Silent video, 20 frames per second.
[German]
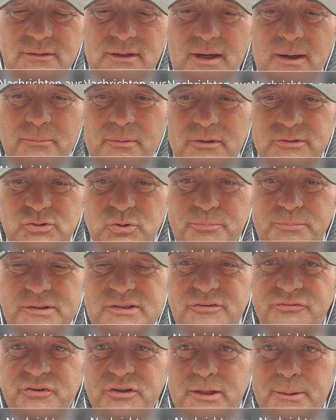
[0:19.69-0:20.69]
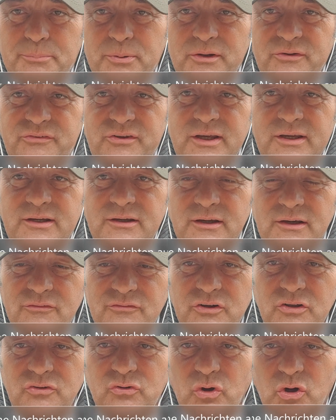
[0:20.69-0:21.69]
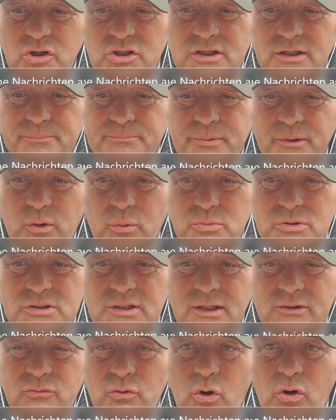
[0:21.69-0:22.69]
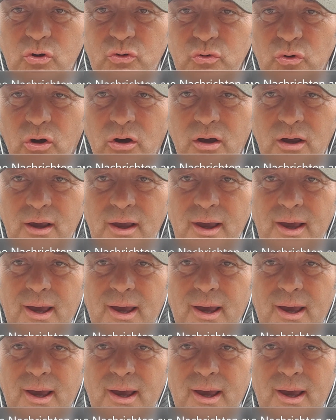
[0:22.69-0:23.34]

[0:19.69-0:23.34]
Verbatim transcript: Aber so ein bisschen von der Politik von Deutschland bekomme ich dann doch noch